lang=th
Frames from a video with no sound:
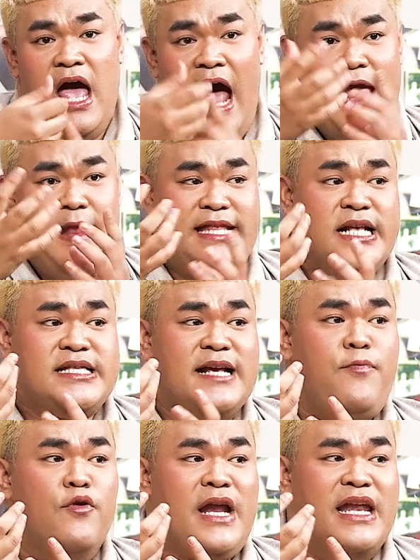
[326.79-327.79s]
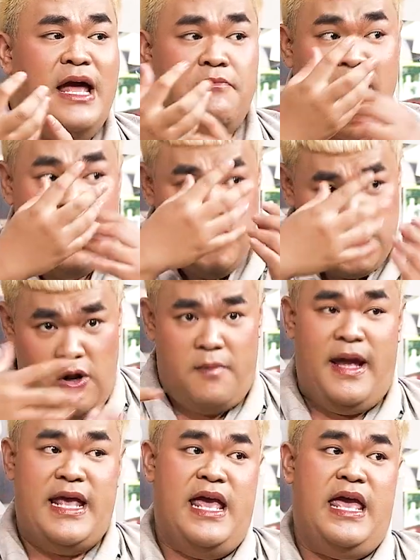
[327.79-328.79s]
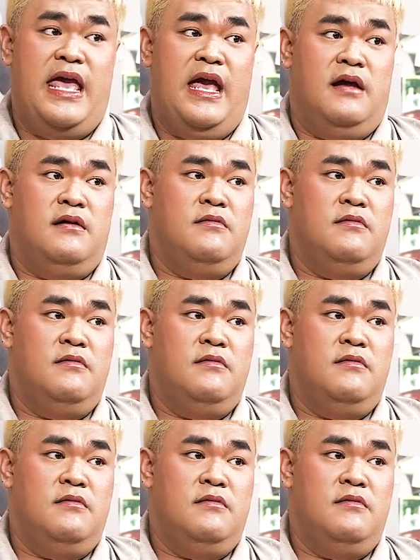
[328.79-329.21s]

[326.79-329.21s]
ไอ้จิกจิกพวกนั้นอ่ะมันหลุดออกมาเอง